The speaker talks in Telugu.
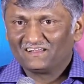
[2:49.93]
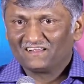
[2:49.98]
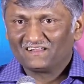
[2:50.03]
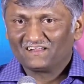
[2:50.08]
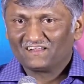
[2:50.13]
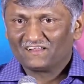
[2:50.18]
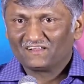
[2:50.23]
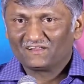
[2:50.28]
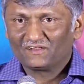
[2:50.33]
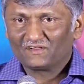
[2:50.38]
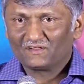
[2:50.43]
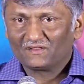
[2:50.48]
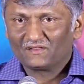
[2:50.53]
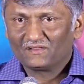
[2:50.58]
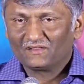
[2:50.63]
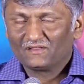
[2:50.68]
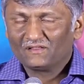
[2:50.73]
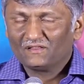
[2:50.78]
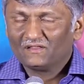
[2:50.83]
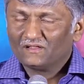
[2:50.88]
అది ప్రౌడ్గా
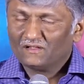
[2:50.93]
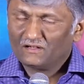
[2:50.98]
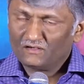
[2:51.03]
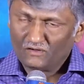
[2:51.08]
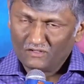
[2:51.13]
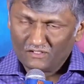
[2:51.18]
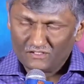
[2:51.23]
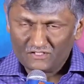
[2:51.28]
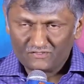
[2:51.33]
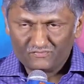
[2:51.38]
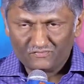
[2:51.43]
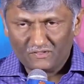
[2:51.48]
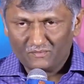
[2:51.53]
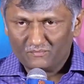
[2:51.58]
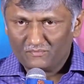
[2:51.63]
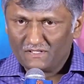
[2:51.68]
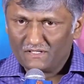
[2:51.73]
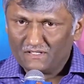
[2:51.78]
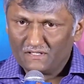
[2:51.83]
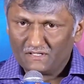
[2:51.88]
ఉంటుంది ఫ్యాన్స్ దిస్
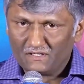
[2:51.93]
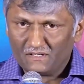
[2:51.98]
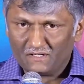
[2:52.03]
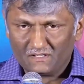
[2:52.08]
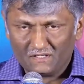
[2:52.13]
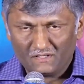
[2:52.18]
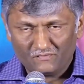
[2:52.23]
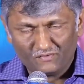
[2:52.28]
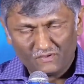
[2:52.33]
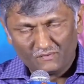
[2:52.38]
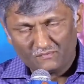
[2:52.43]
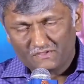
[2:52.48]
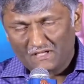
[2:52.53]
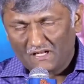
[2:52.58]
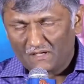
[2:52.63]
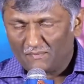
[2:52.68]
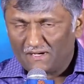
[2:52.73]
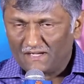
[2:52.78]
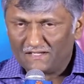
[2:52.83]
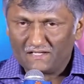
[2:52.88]
ఫిల్మ్ ఈ ఫిల్మ్
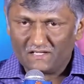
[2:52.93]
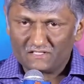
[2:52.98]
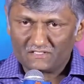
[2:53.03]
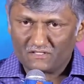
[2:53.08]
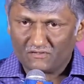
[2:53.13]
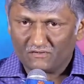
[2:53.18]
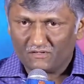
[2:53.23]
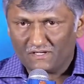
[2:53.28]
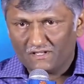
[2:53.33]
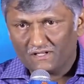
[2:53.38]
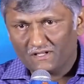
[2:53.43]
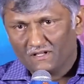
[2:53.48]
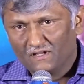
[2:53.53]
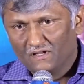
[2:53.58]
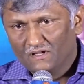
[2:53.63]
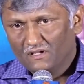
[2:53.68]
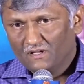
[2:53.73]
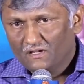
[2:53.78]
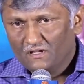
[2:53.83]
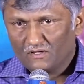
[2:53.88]
చాలా బాగా చేసామండి
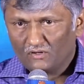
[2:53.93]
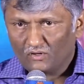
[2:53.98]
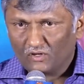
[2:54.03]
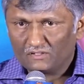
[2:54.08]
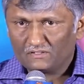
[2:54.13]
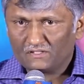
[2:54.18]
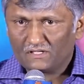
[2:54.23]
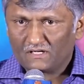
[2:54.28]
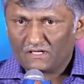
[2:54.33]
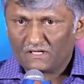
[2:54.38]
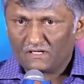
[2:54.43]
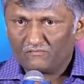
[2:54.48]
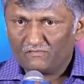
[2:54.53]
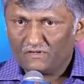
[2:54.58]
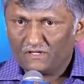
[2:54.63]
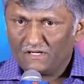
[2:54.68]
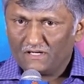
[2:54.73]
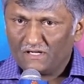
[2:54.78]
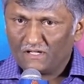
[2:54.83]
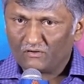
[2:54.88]
నాన్ థియేటర్లు
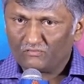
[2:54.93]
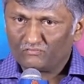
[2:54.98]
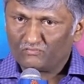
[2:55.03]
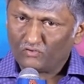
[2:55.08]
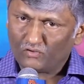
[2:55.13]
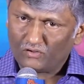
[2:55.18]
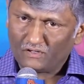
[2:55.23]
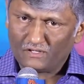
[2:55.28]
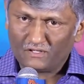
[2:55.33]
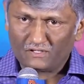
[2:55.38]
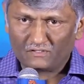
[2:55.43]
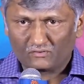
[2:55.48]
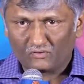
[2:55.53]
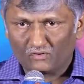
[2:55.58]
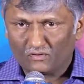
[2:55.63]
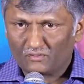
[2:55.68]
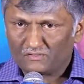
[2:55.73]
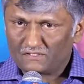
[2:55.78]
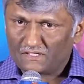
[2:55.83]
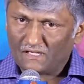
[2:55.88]
వీడియో ఫోర్ హండ్రెడ్
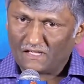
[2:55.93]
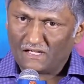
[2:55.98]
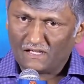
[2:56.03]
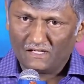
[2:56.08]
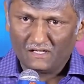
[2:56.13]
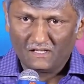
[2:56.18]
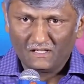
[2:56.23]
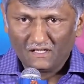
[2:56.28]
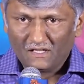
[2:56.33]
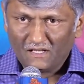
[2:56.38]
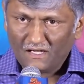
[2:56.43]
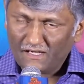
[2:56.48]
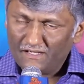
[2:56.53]
జర్నలిస్ట్లు ఒకళ్ళు ఒక